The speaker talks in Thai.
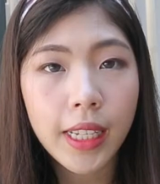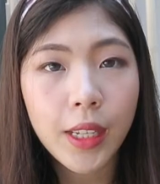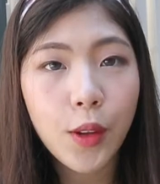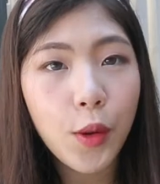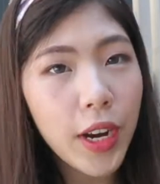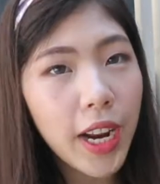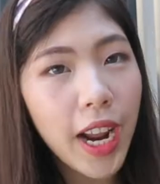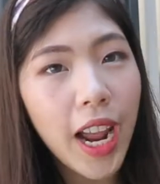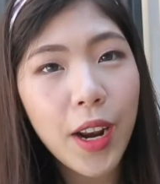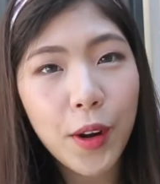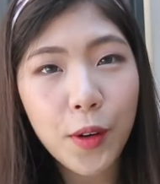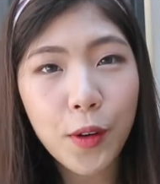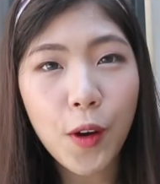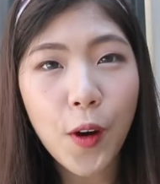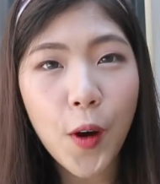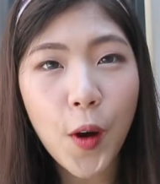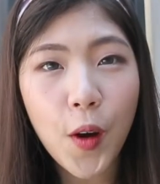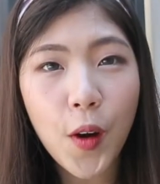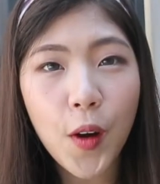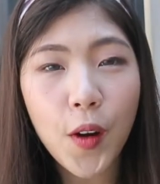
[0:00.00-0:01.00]
สวัสดีค่ะทุก
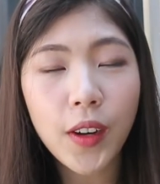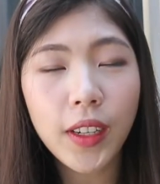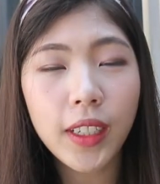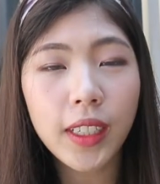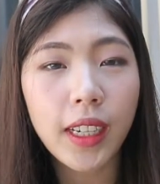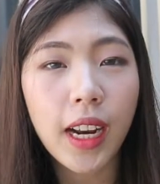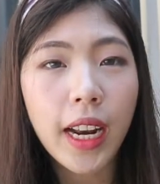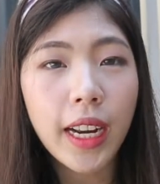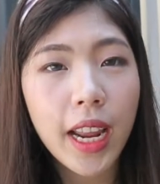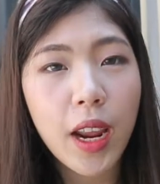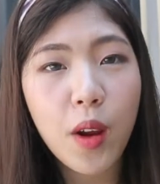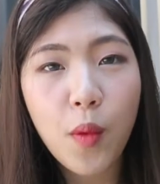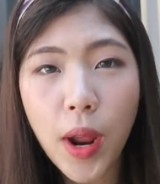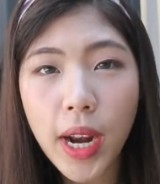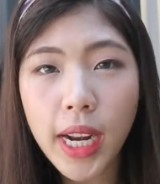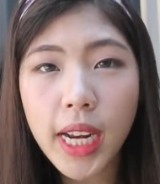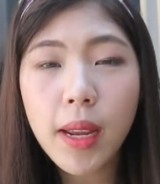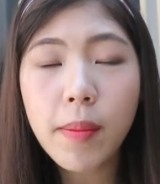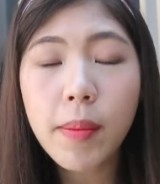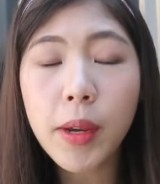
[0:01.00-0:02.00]
คนใน
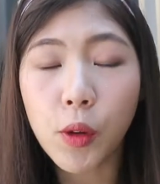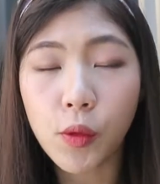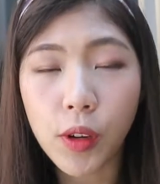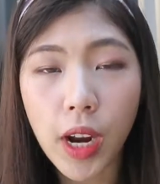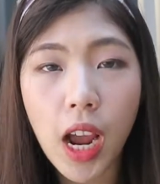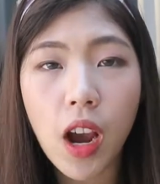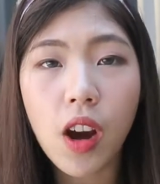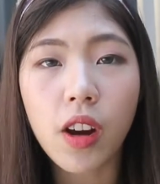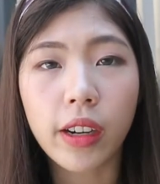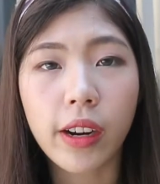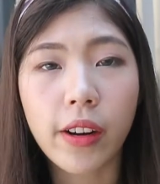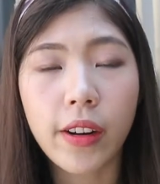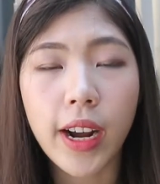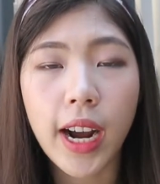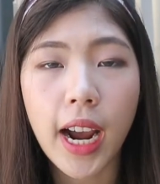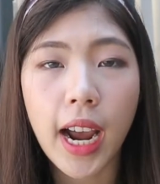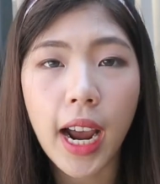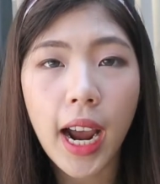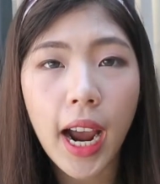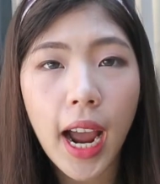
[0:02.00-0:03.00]
วันที่ผิวหน้าของเรา
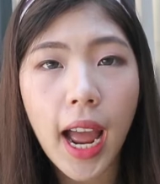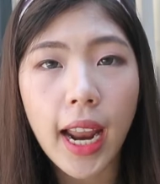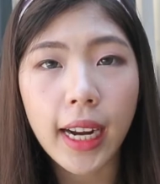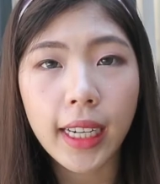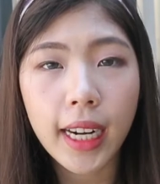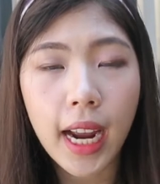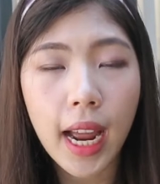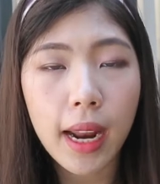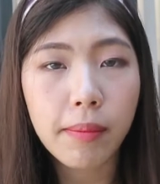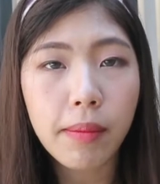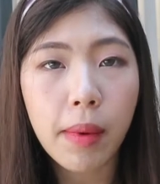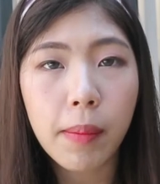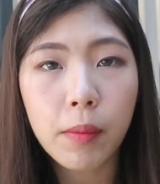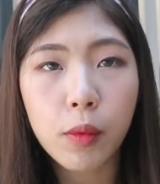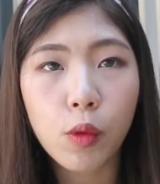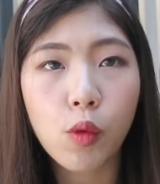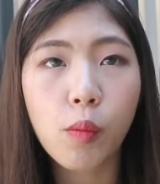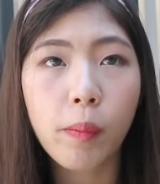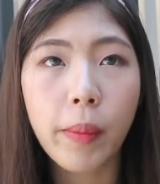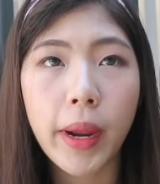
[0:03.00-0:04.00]
นะคะขาดการ
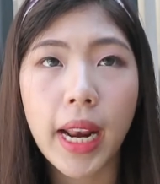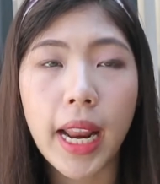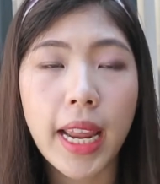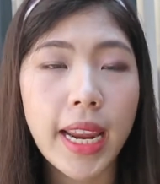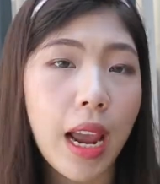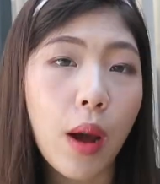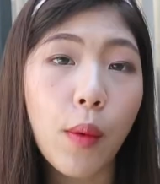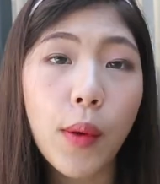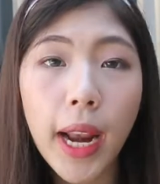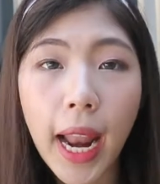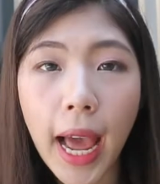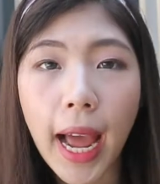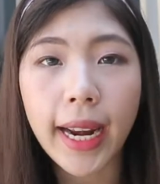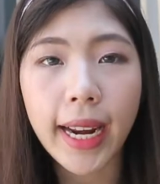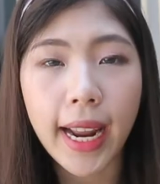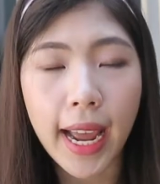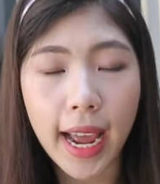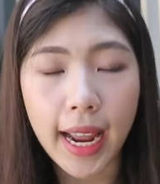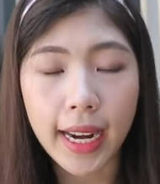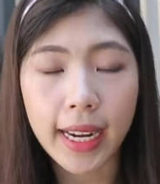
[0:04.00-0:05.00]
บำรุงเป็นระยะเวลา
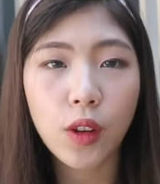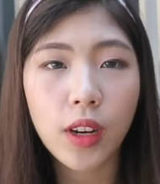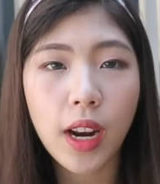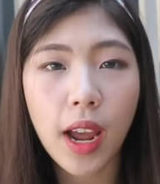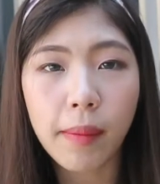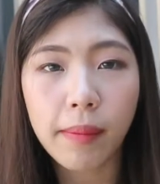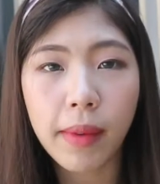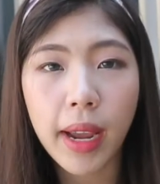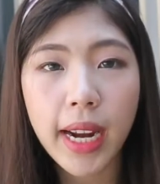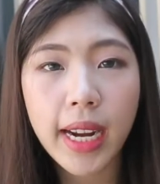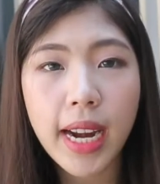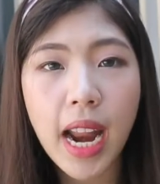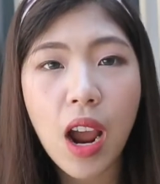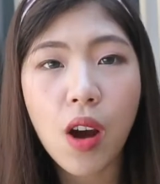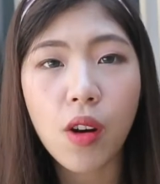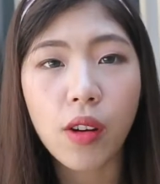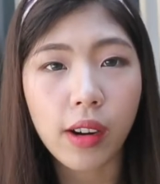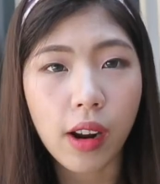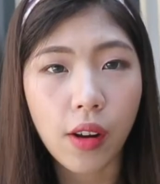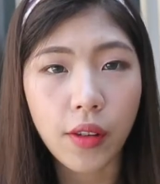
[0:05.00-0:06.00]
นานจนทำให้หน้า
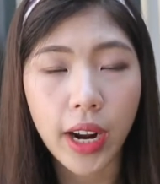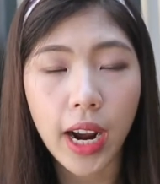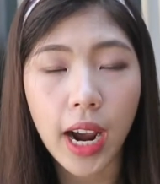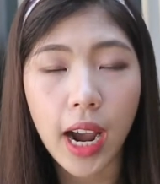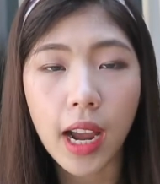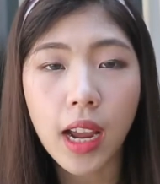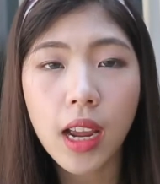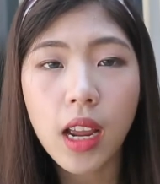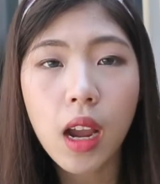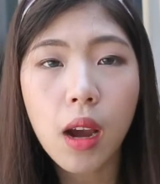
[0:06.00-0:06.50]
ของเรานะคะ